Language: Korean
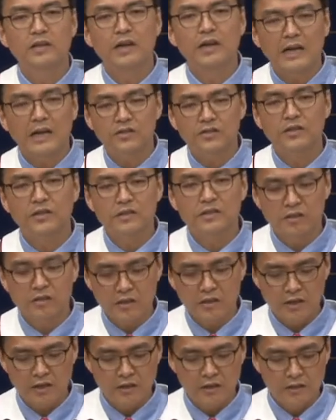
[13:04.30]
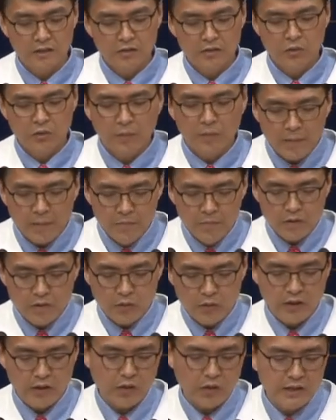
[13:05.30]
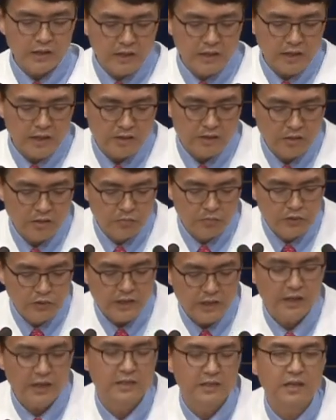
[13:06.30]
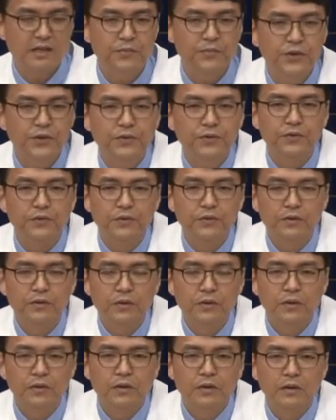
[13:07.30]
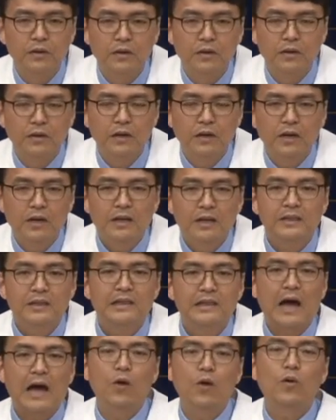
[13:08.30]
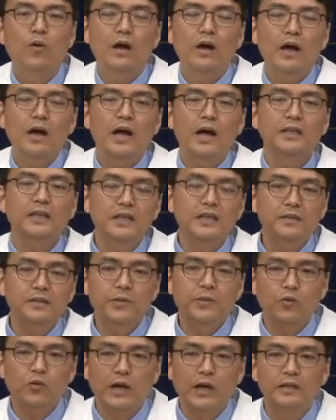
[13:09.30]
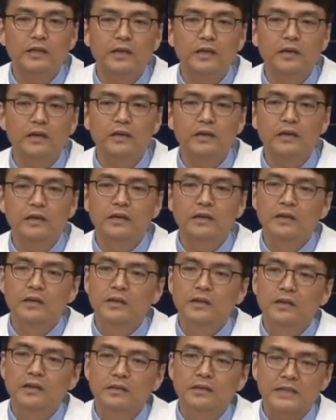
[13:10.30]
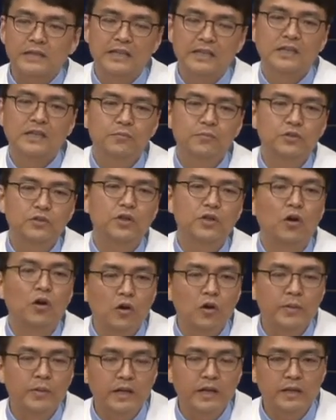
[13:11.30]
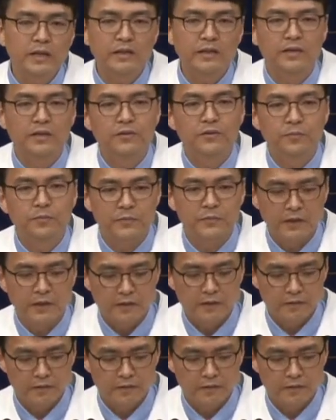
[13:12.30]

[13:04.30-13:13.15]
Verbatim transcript: 가정에서나 또 만물과의 관계에서 문제가 있다면 나와 하나님의 관계를 다시 한번 점검해야 된다는 겁니다.